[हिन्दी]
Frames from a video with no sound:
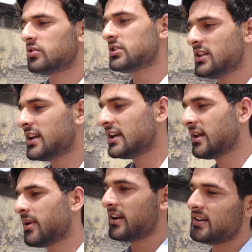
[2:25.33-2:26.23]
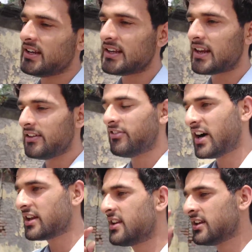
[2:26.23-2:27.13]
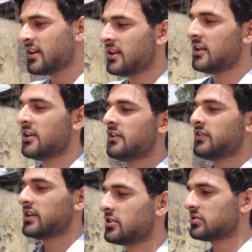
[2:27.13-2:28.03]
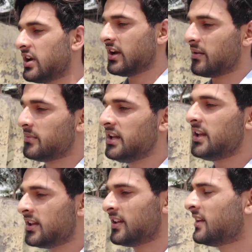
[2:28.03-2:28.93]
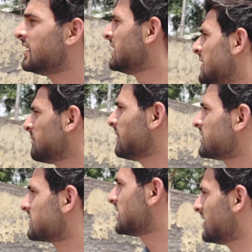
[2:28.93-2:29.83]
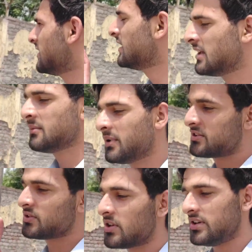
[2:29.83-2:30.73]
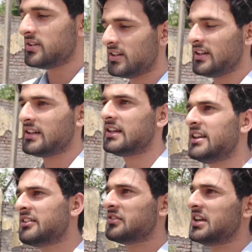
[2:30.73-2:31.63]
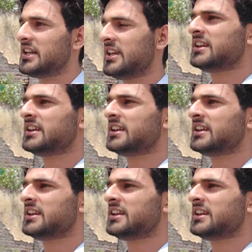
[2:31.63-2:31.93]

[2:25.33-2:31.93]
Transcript: दो तीन घंटे में एडिटिंग कर ली फारिक फिर जो है हमने मस्त मस्त जो थोड़ी सी नींद ली वो ली